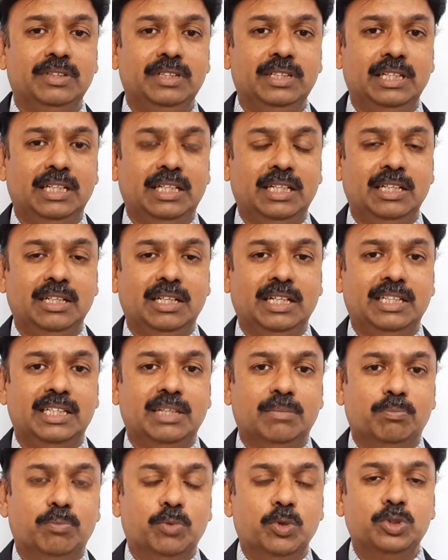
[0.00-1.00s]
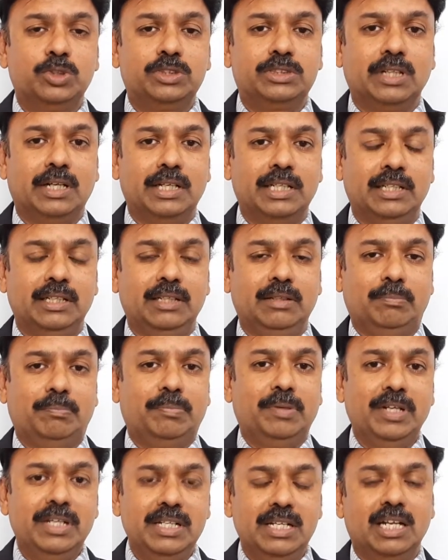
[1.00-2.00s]
வந்து இந்த பூஸ்ட் ஆகி
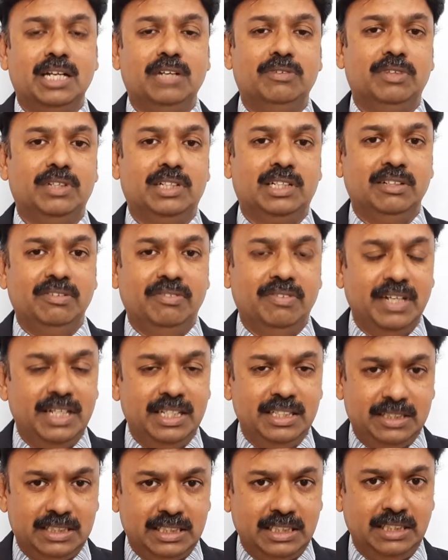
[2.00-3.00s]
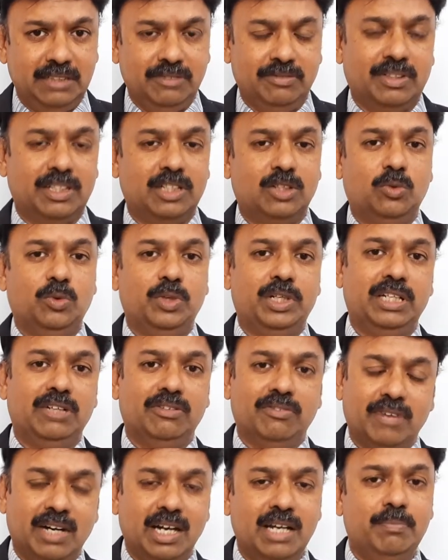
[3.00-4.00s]
பெரிய அளவுக்கு வெடித்து
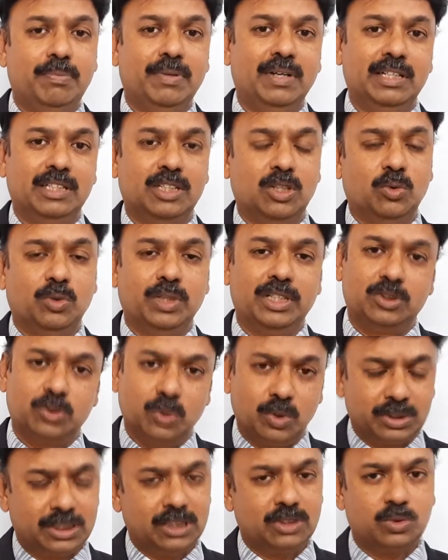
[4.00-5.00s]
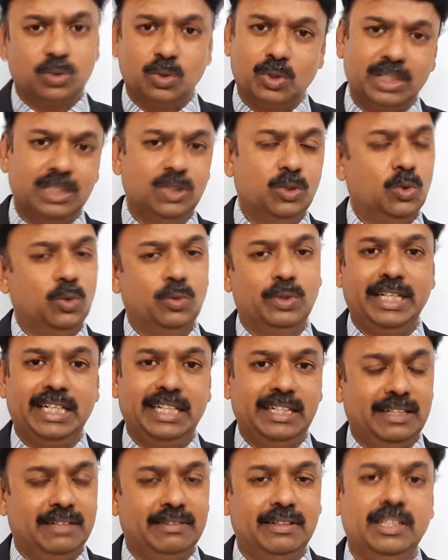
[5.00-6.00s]
வரக்கூடிய வாய்ப்புகள் இருக்கக்கூடிய சோர்ஸை தொடர்ந்து
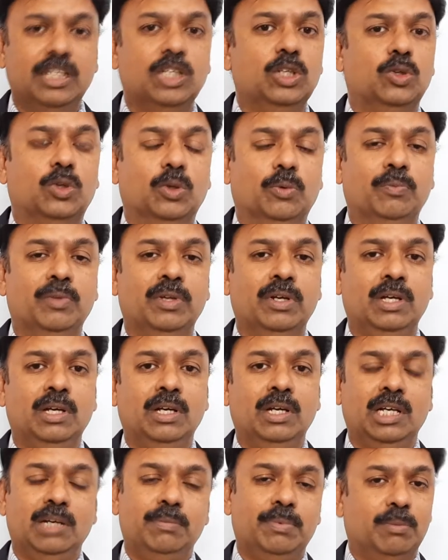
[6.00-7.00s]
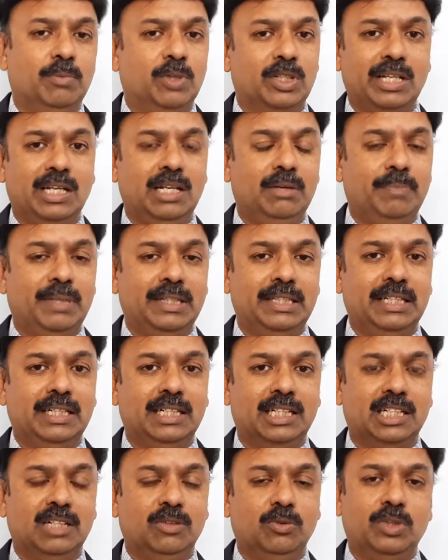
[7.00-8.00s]
உருவாக்கிட்டே தான் இருக்கும் இப்போ முதல்ல
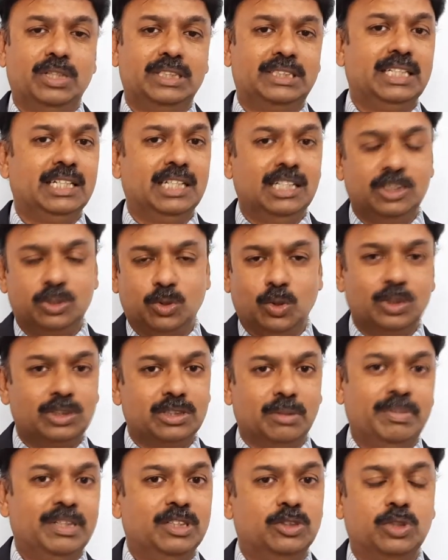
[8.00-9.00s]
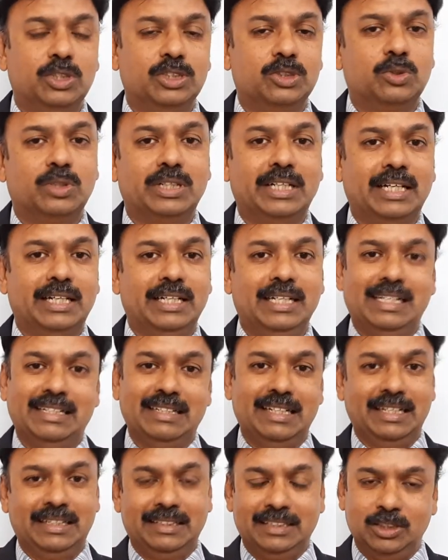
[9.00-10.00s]
பார்த்தீங்கன்னாக்கா ஒரு சிங்கிள் சோர்ஸ் அப்படின்னு சொல்லி சொன்னாங்க
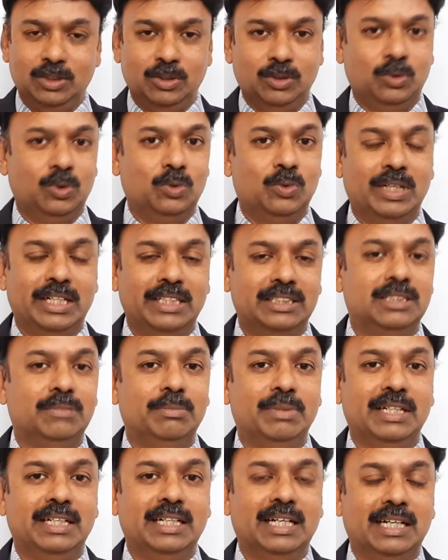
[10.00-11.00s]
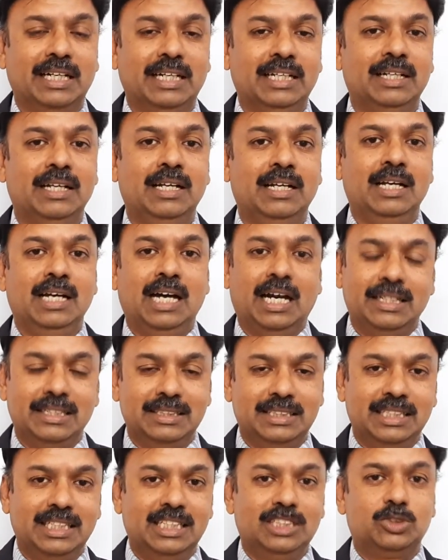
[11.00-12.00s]
அதிலிருந்து உருவானுச்சு அப்படின்னாங்க அந்த
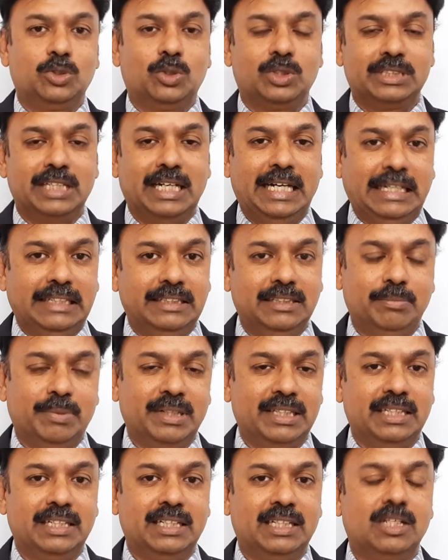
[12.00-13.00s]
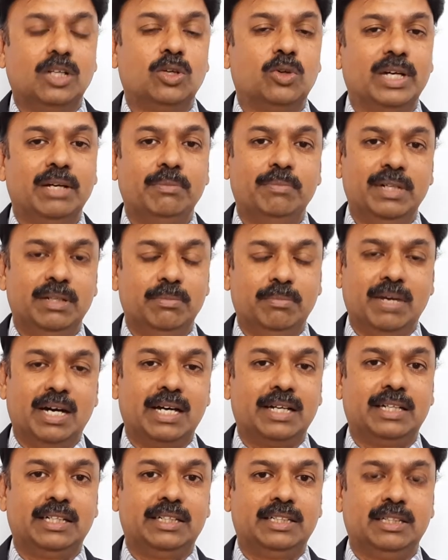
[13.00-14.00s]
சிங்கிள் சோர்ஸ் அடுத்து பார்த்தீங்கன்னாக்கா கோயம்பேடு
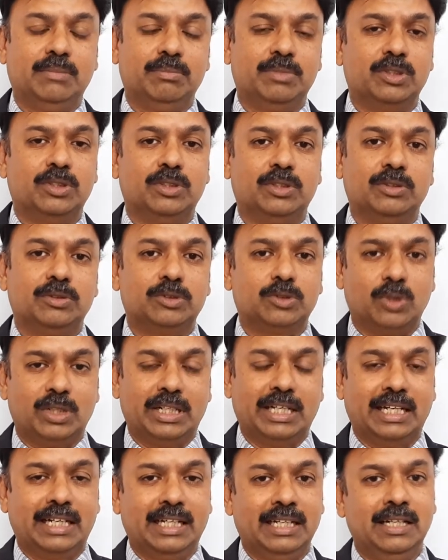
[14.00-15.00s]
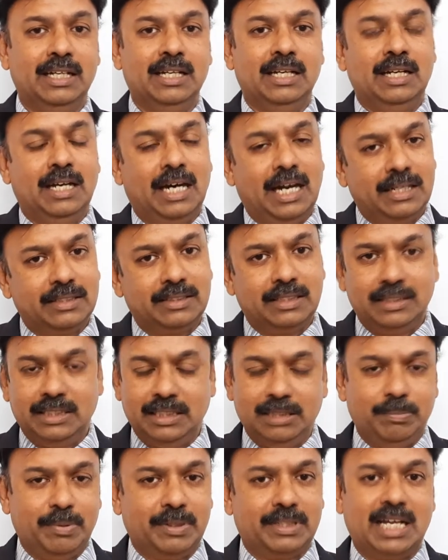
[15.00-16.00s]
மார்க்கெட் நம்ம சொன்னாங்க அடுத்தது
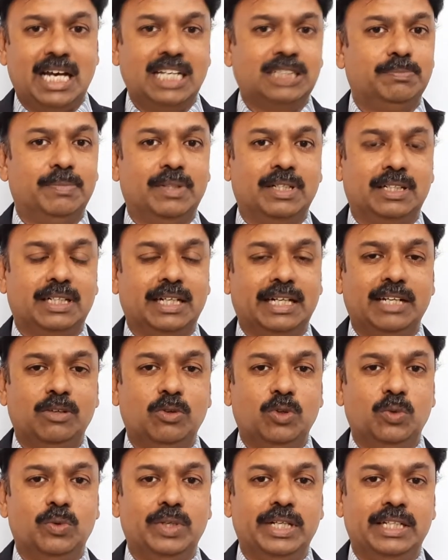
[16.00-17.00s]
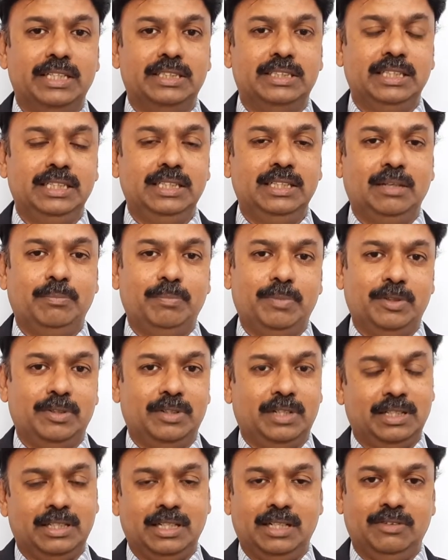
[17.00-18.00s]
இப்போ டாஸ்மார்க் கடை உருவாயிருச்சு அப்போ
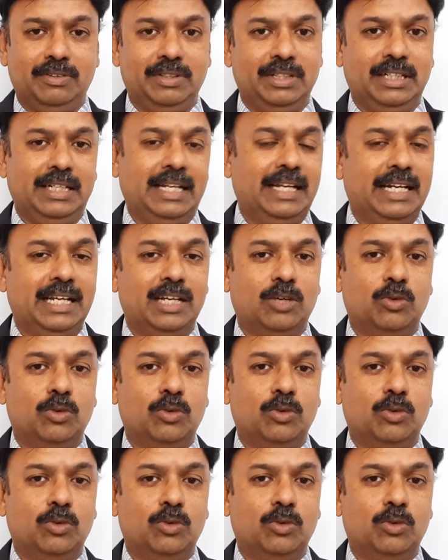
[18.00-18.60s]
அதில் வந்து நிறைய